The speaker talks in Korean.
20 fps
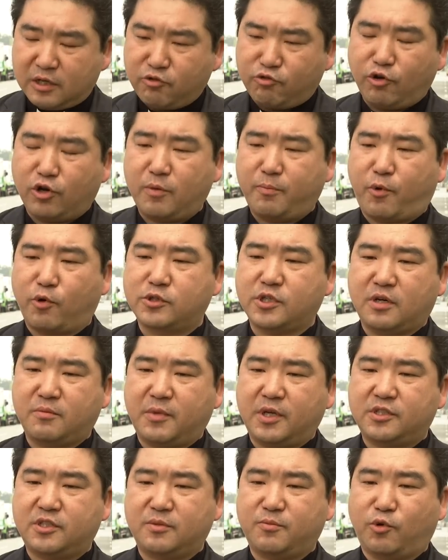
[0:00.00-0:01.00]
인권을
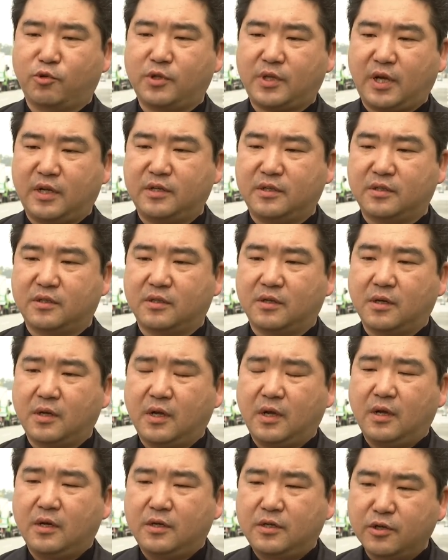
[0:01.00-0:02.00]
보장받지 못하는
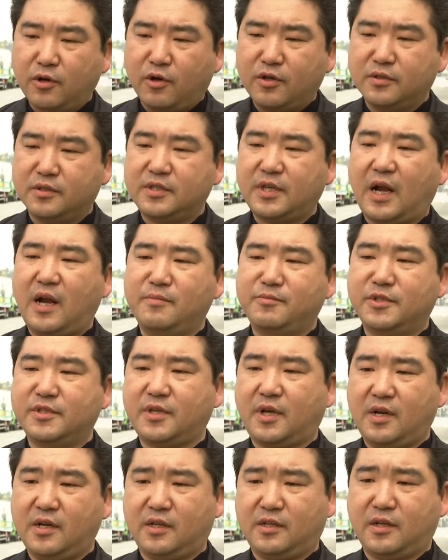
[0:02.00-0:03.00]
그런 삶을
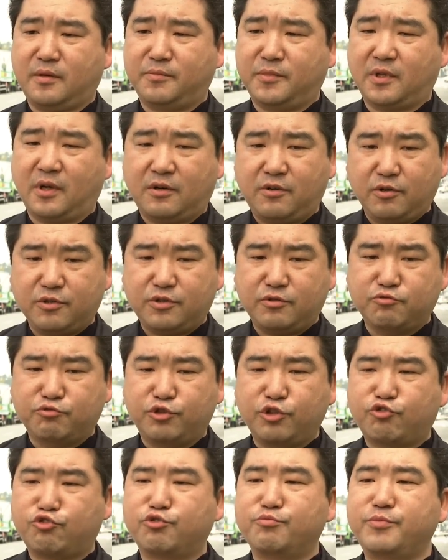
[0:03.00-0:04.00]
살게 됩니다. 그것은
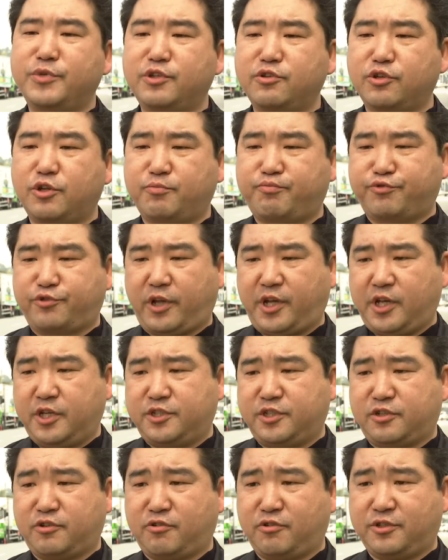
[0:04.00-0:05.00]
우리 국민들이
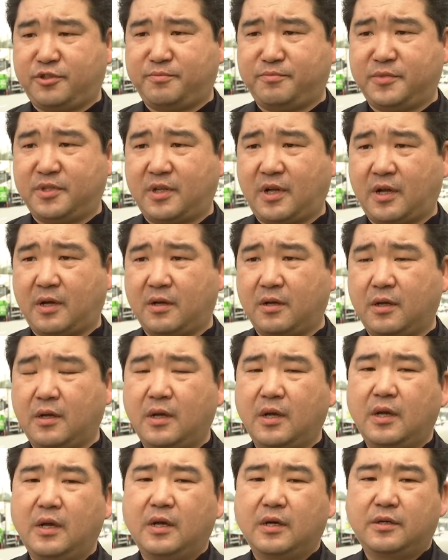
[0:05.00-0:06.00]
불행해지는 것입니다.
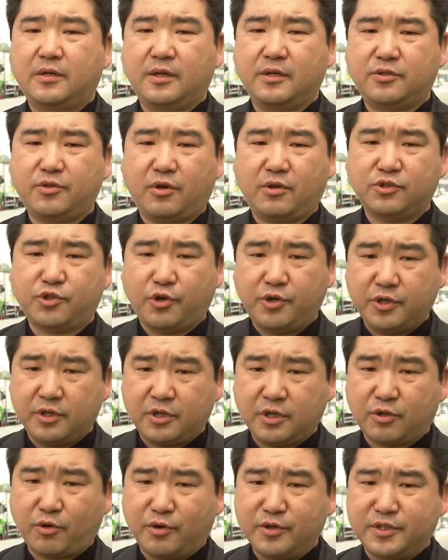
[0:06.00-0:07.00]
그래서
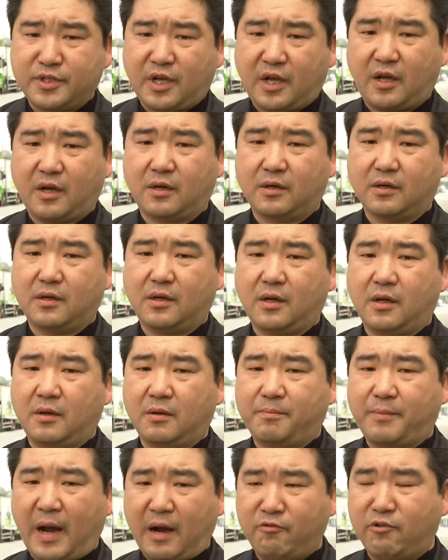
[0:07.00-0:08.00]
저희들이 더 이상
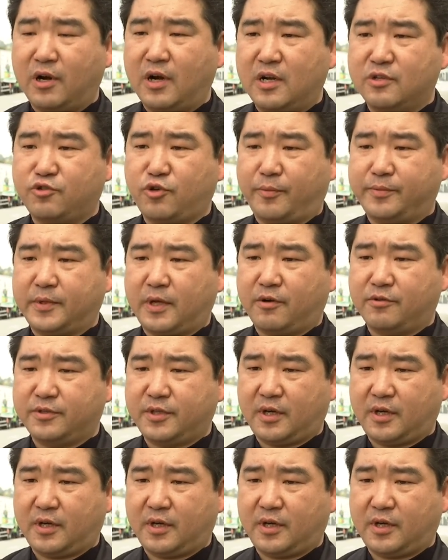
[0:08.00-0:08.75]
방관할 수 없다고